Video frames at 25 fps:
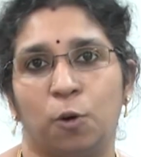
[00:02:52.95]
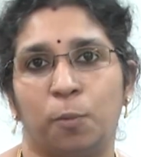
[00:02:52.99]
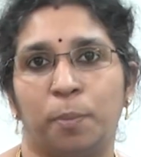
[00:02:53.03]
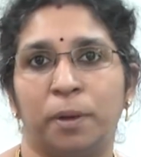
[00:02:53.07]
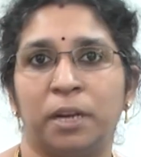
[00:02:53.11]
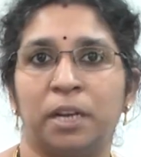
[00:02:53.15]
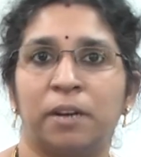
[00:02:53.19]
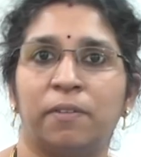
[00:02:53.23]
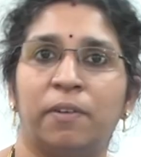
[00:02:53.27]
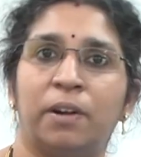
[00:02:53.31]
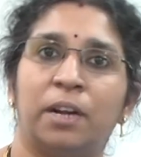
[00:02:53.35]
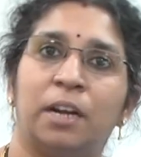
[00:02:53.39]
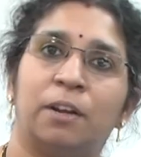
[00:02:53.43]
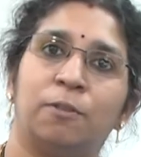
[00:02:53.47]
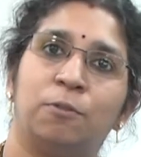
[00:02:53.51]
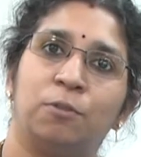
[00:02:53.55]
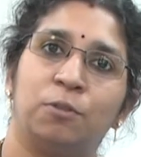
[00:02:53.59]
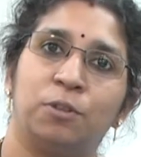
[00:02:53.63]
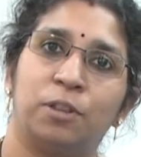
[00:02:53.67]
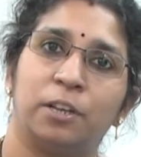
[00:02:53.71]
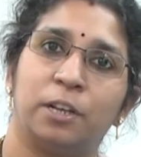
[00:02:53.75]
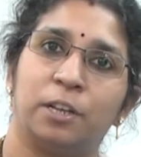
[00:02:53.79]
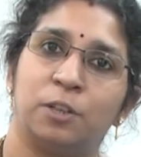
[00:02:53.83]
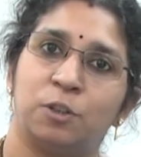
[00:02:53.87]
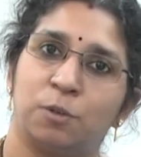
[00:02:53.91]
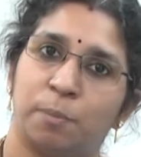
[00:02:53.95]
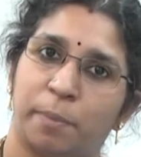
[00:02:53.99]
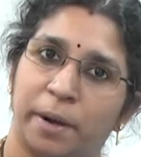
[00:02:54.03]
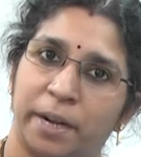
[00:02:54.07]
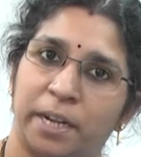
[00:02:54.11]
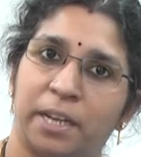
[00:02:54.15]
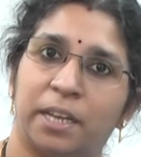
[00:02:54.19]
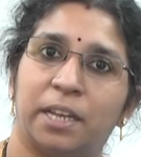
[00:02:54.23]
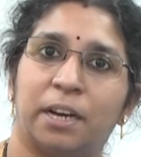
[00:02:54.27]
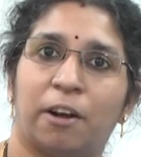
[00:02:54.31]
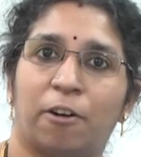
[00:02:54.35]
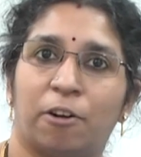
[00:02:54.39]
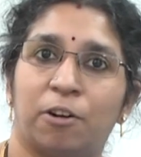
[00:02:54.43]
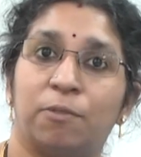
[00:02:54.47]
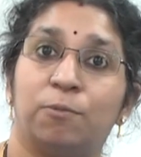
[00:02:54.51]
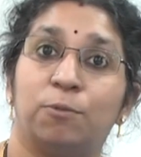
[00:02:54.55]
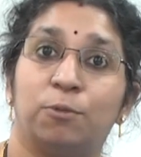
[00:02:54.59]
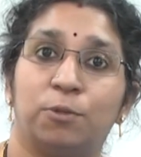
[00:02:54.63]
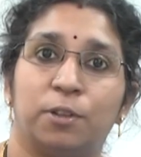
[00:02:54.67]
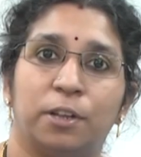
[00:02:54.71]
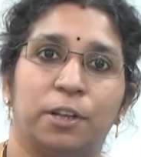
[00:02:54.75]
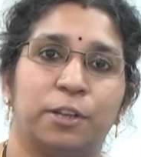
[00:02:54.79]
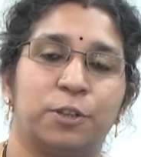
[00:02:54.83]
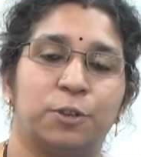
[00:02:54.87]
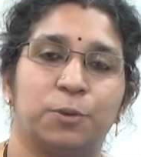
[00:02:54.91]
లోపలికి వెళ్ళడము తెలుసు బయటికి
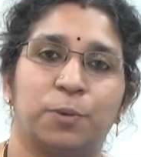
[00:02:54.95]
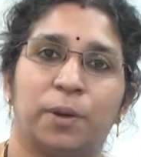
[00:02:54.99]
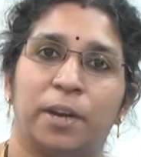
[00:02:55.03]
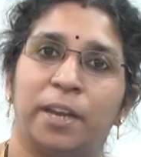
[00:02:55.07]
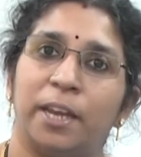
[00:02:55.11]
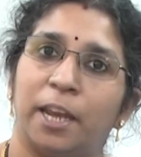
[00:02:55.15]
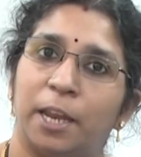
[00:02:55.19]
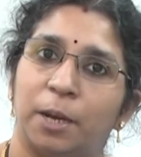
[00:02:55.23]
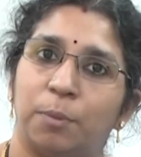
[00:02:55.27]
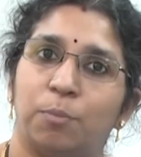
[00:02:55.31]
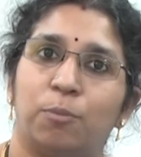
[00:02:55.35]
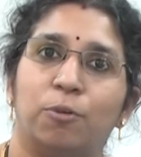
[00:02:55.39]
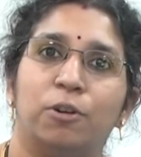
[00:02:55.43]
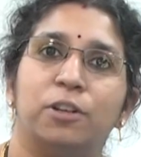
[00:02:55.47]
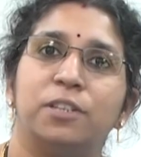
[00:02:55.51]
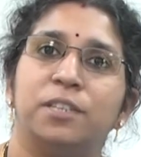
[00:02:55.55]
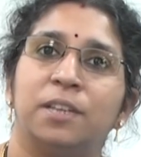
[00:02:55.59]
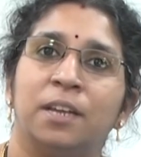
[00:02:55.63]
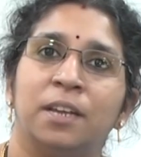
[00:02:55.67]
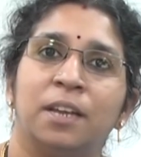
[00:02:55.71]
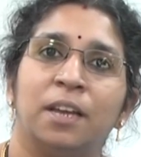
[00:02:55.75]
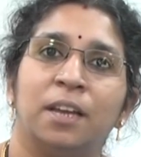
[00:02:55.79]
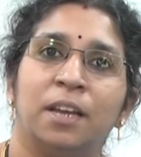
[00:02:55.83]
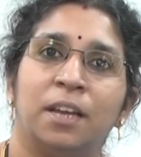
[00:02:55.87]
రావడము తెలుసు అని ఆయన పోల్చి